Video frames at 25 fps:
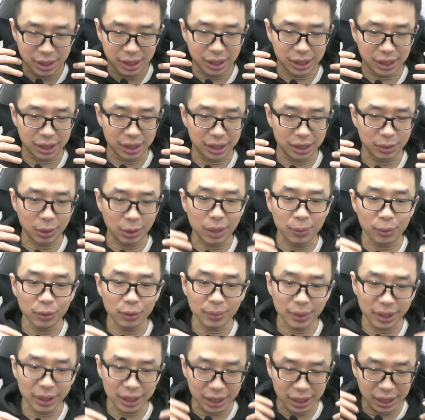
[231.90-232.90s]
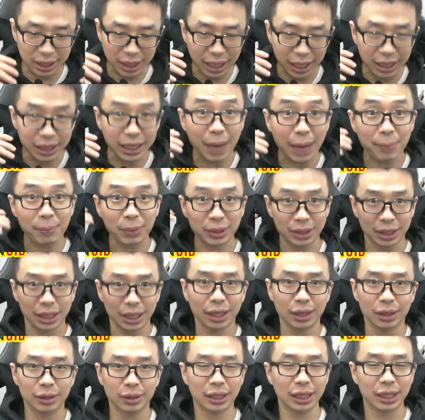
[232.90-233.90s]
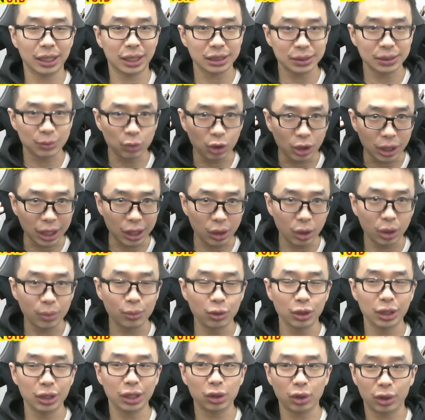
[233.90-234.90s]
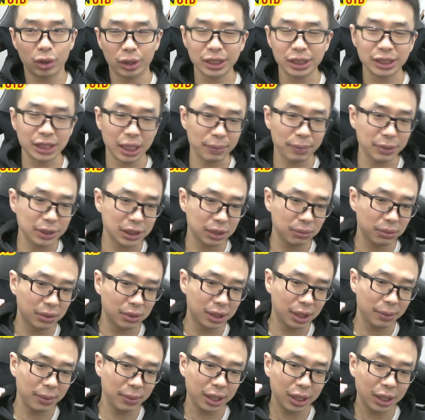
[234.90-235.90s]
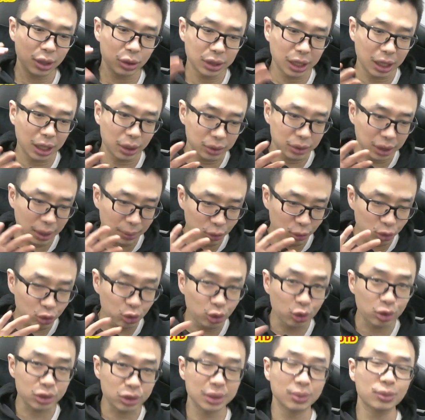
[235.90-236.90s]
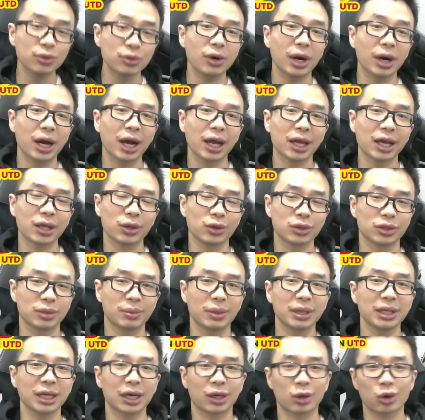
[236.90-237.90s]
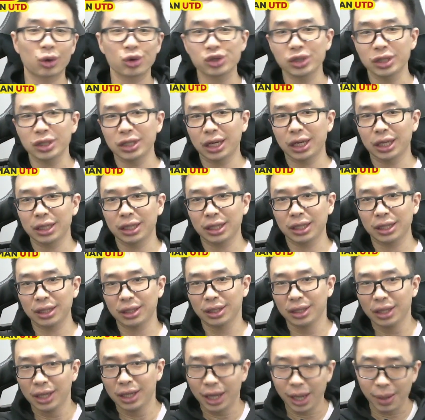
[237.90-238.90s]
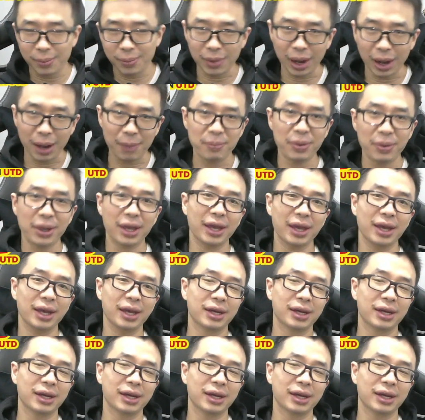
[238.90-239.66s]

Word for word: uh, walaupun mereka nggak dapat ya clearance bola long ballnya Loris tapi sebenarnya mereka udah udah mundur semua gitu cuman ya crossingannya Mbappe